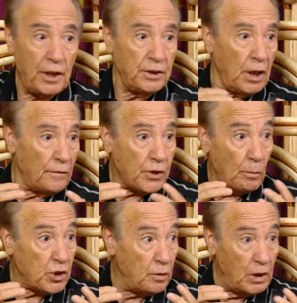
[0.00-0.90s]
عندي عفسه
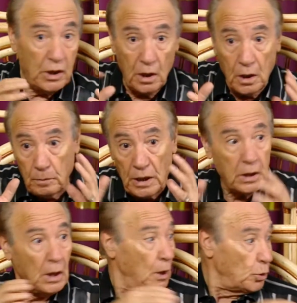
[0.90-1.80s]
ماشي مليحه بالك
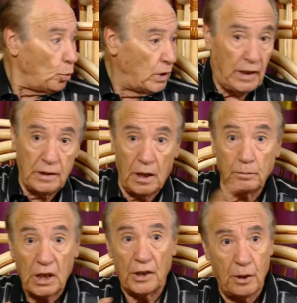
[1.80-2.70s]
تقول لي علي
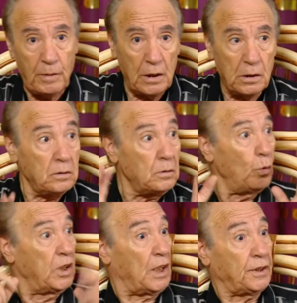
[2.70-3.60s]
عبد القادر
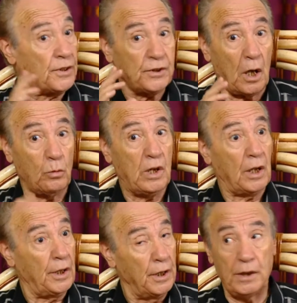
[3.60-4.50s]
نقول لك يعطيك الصحه والله
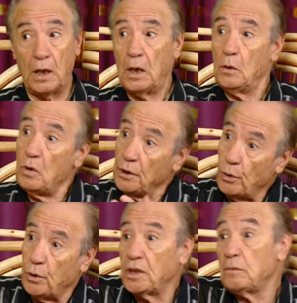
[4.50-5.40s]
غير هي واحد
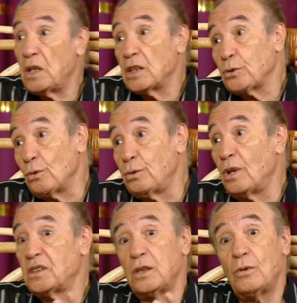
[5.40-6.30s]
اخرين بالك تقول له
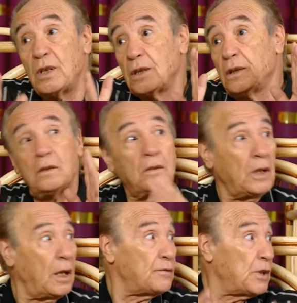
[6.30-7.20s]
وكذا يقول لك
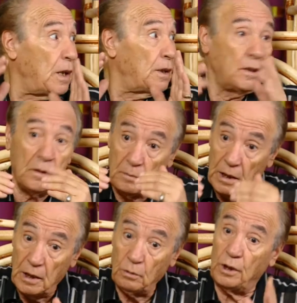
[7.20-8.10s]
نهار صلاحي انا يعني
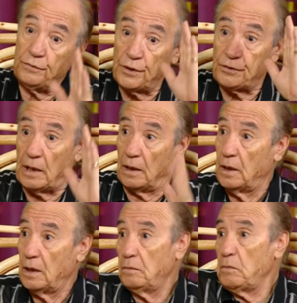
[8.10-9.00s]
لا نقعد في صلاح
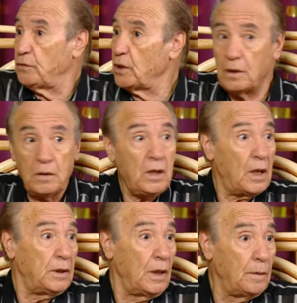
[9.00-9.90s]
ما في اي
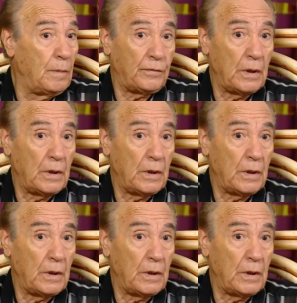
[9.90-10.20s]
هذه اللي ربي